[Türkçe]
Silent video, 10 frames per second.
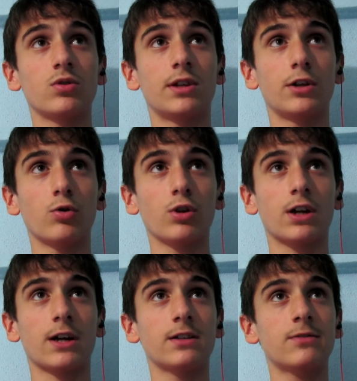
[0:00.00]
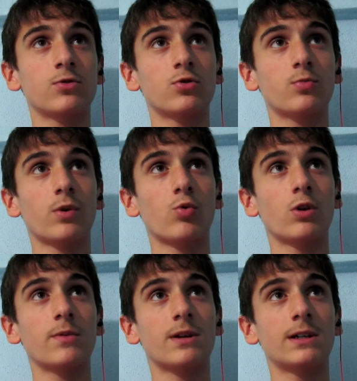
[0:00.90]
hile olarak anlattı çünkü ben
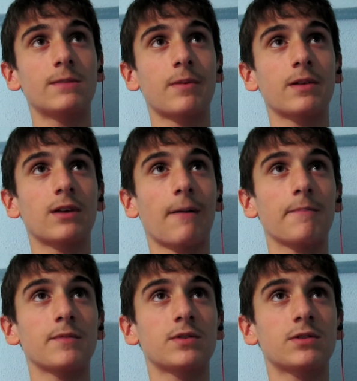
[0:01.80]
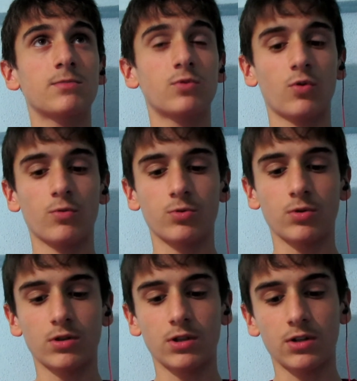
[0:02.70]
öyle bir clickbait yapmıştım ki o
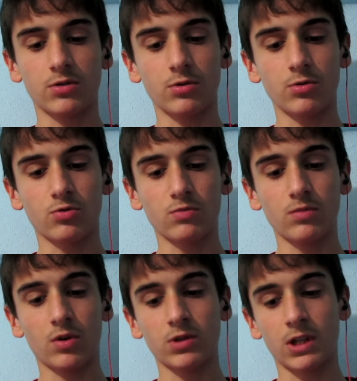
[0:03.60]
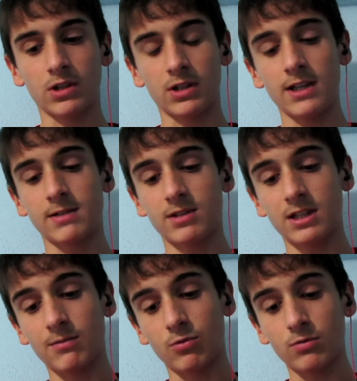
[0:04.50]
videoyu diye hatırlıyorum. Ondan neyse bir şey
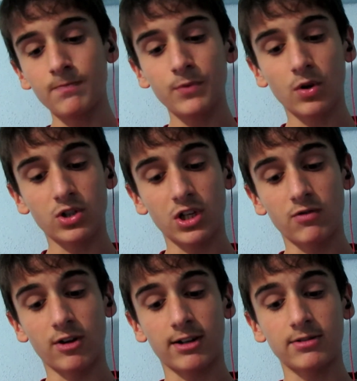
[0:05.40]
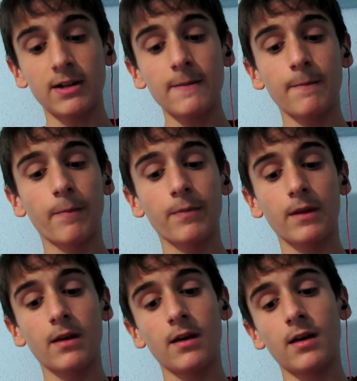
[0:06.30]
demiyorum şey hakkında.
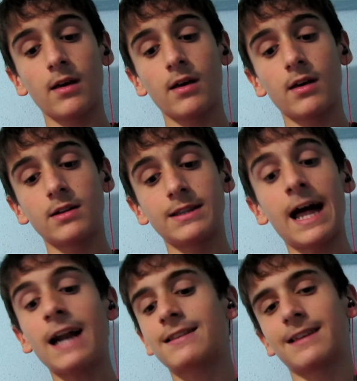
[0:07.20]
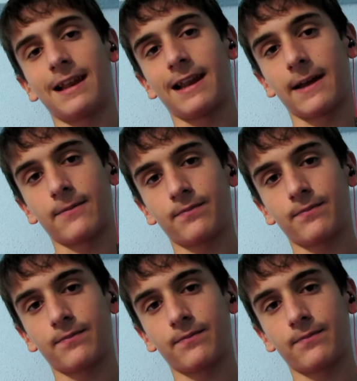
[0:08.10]
Nerede hile?